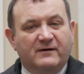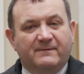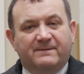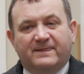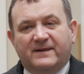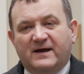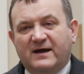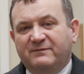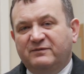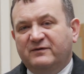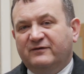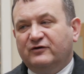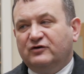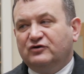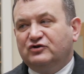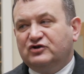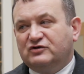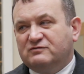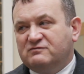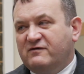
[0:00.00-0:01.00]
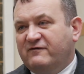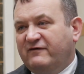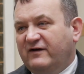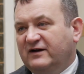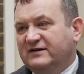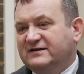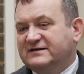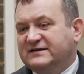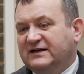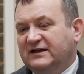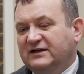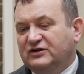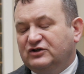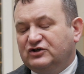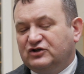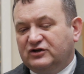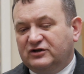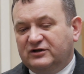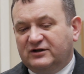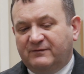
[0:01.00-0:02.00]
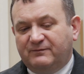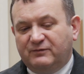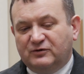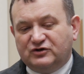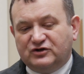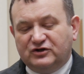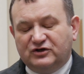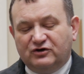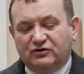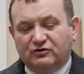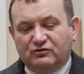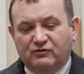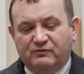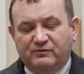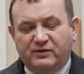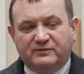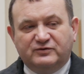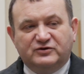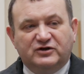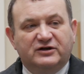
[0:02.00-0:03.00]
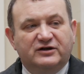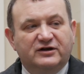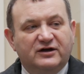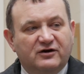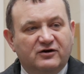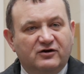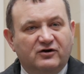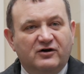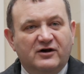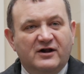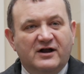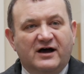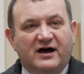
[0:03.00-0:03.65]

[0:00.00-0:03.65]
najpierw otrzymywali zaliczki na poczet roku poprzedniego,